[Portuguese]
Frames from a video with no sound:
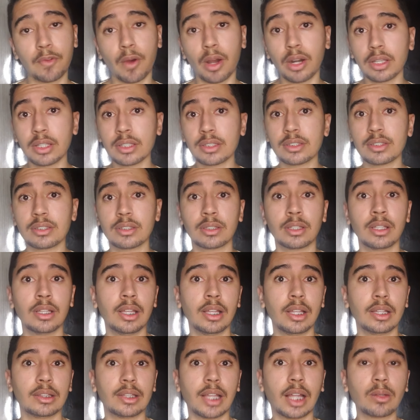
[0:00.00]
Fora que assim,
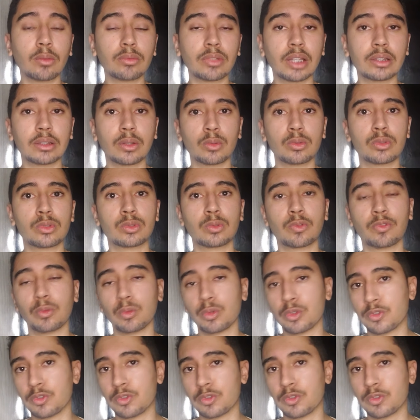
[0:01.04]
lá não tem todos